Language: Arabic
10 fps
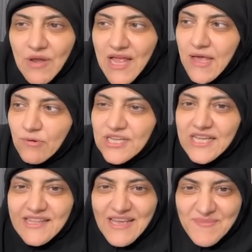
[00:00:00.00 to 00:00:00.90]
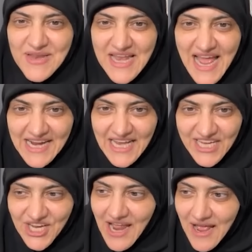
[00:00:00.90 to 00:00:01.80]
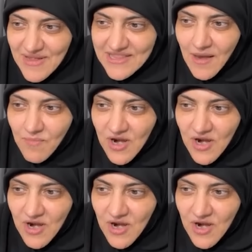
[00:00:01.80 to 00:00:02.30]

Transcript: أولادها وتيجي تعمل الأكل عشان حماتها